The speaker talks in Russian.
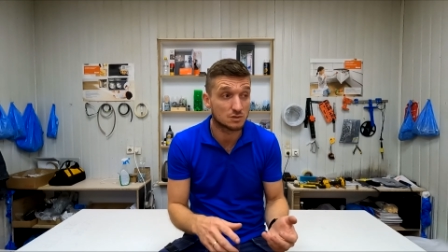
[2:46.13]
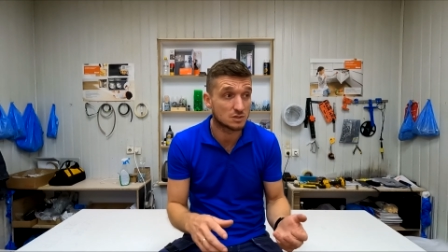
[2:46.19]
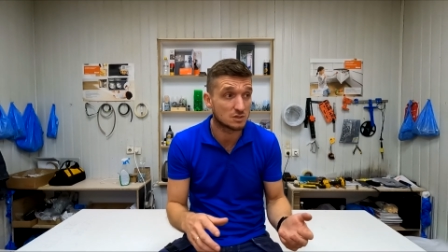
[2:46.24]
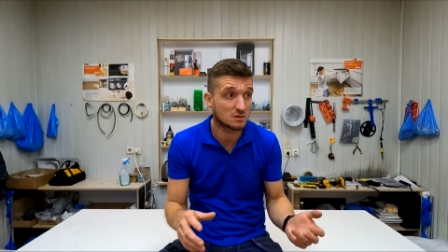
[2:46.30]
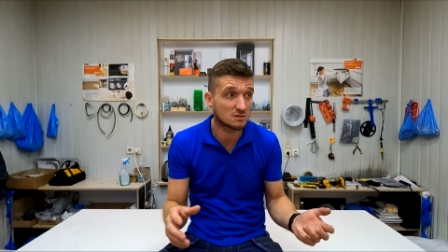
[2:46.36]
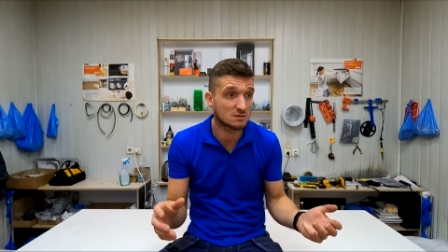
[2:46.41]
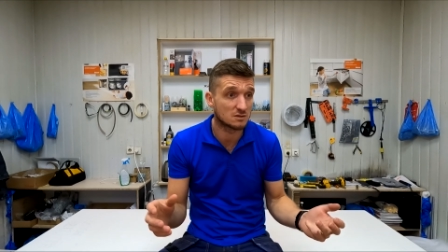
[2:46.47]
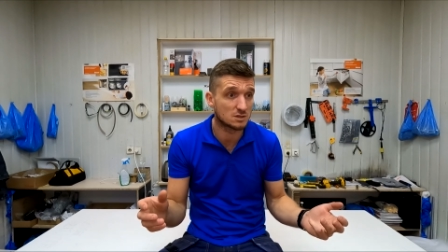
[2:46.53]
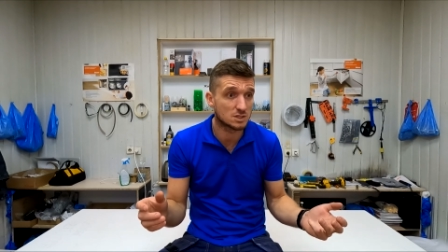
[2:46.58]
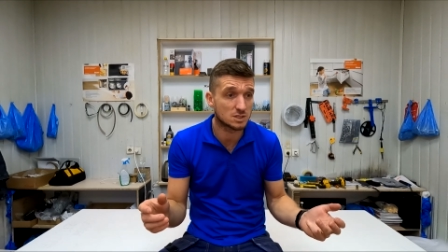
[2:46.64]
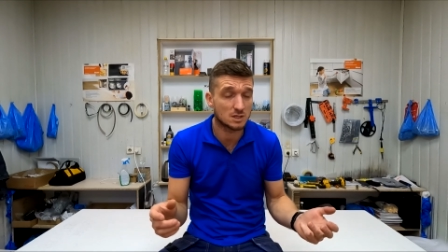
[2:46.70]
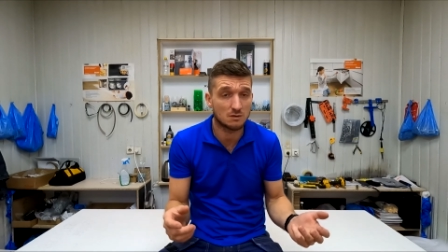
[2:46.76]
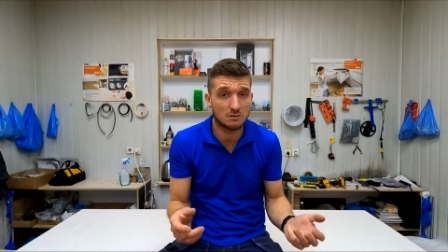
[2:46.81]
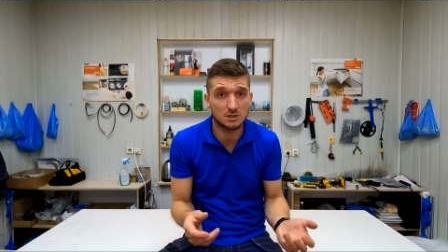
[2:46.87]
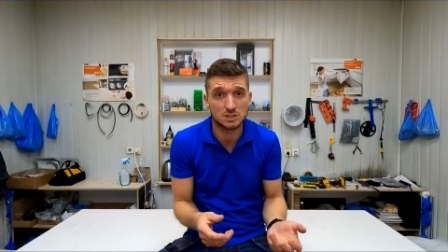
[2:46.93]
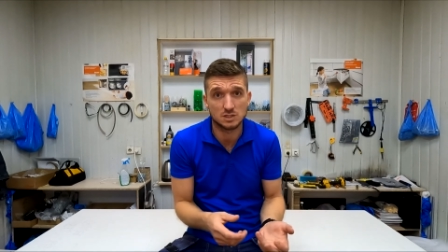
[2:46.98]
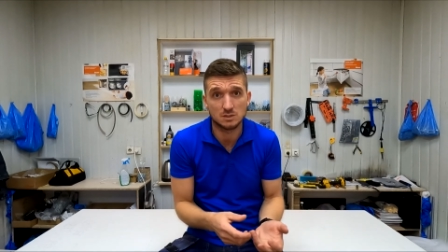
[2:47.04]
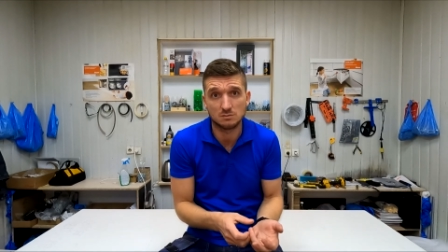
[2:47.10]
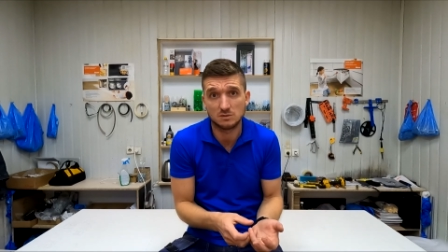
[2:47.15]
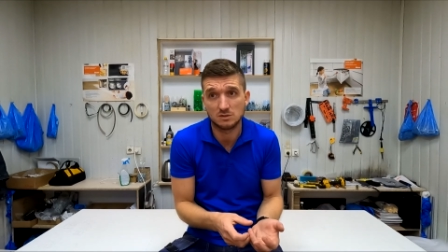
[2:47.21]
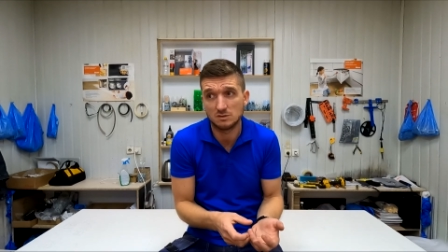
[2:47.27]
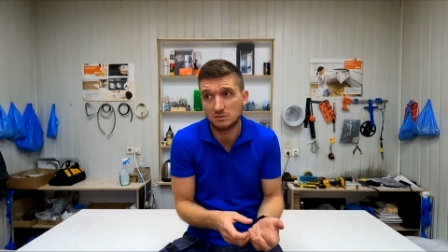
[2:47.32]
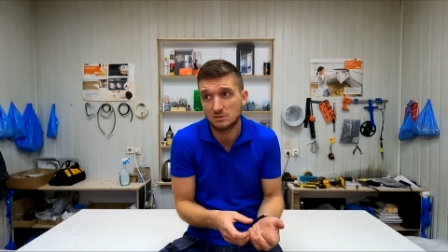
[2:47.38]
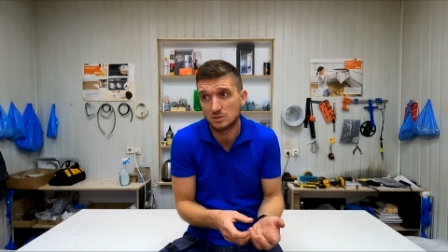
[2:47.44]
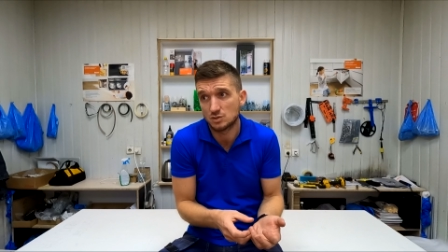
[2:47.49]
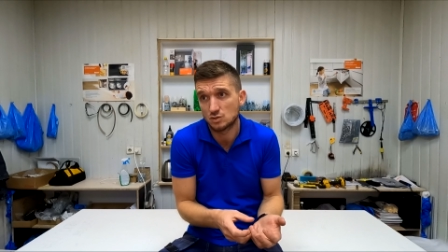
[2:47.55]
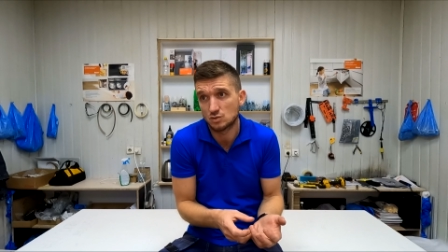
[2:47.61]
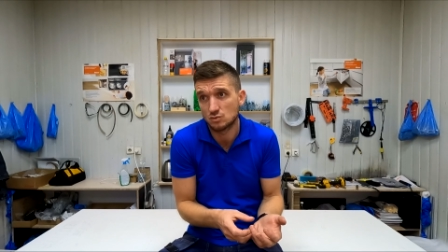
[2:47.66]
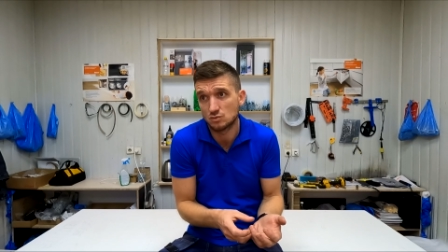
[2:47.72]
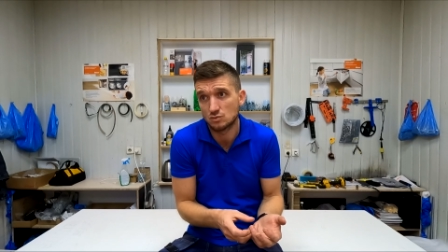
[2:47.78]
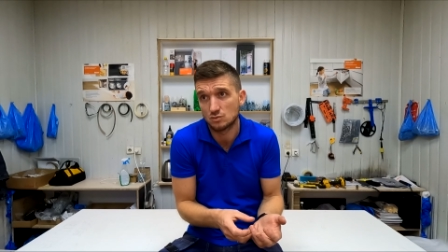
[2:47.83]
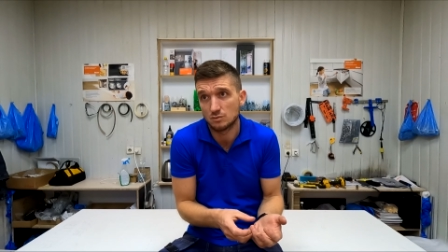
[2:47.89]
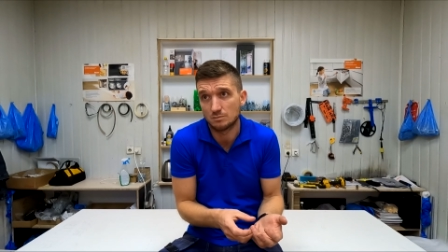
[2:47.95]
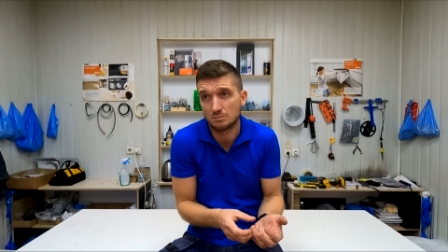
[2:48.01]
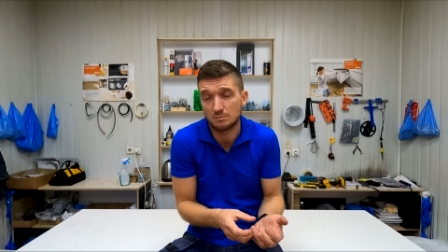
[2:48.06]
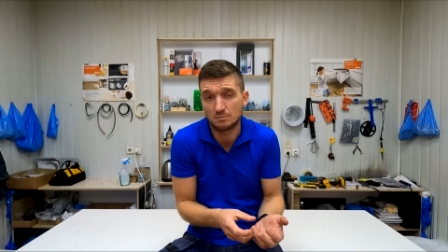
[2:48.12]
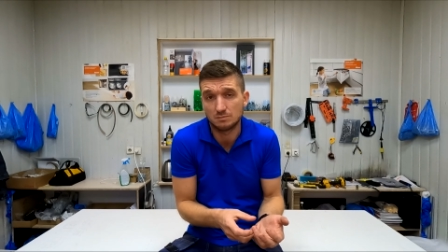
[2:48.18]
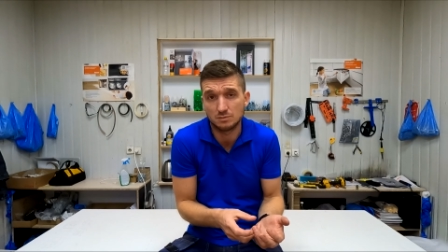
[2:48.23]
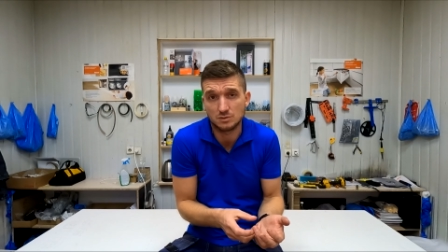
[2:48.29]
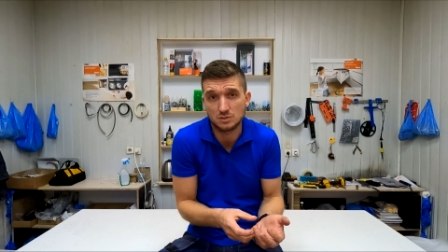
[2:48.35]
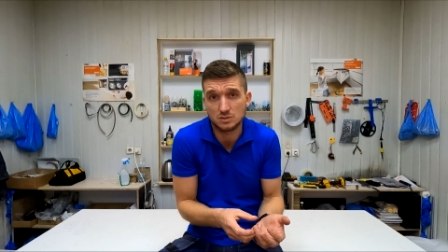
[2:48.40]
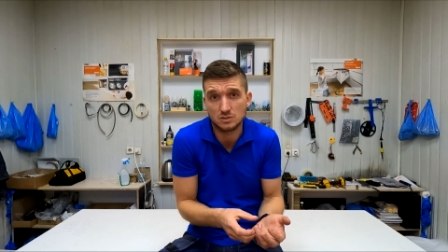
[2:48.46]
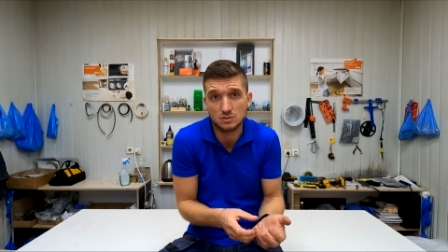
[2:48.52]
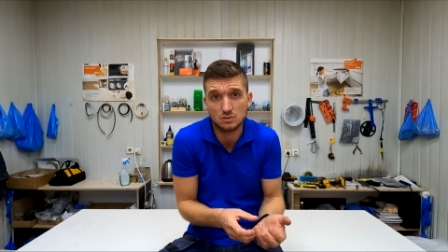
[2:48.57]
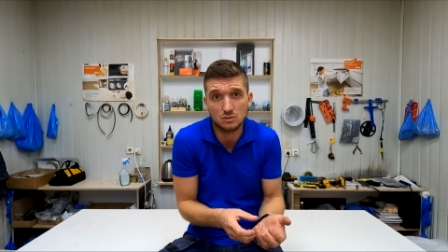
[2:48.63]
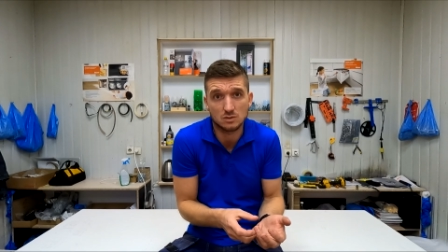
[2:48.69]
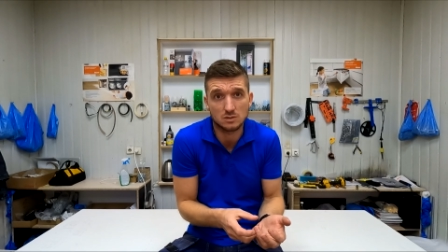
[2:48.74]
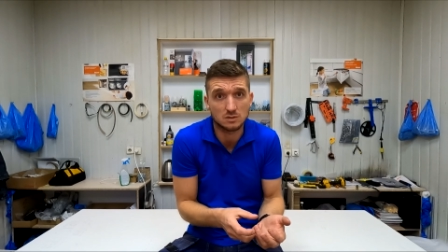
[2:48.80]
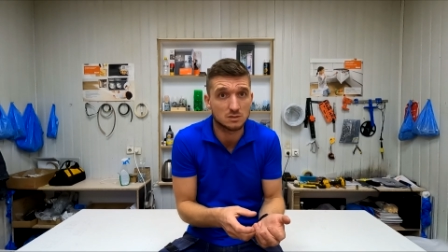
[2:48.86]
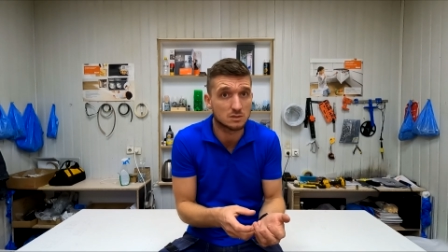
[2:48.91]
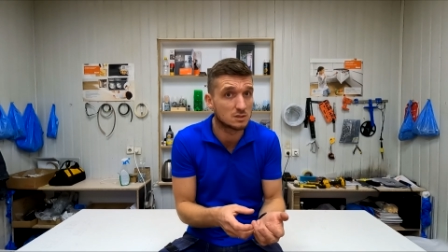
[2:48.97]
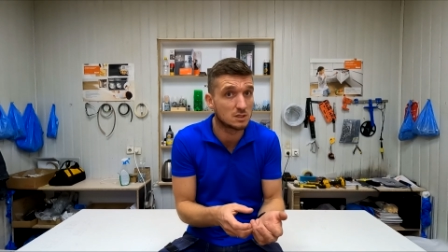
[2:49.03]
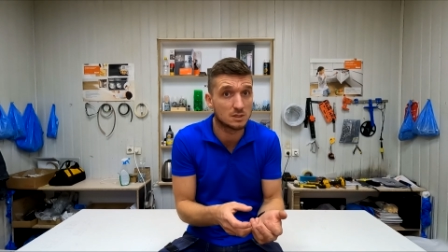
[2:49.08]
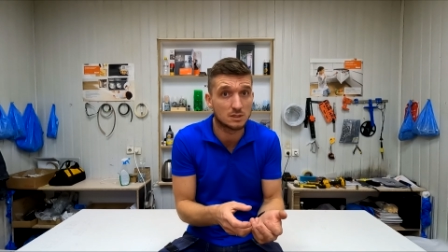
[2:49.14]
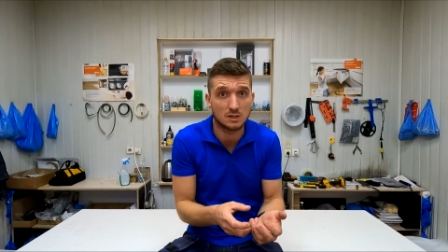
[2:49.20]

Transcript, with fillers: Сейчас дешевле, чем 1600 не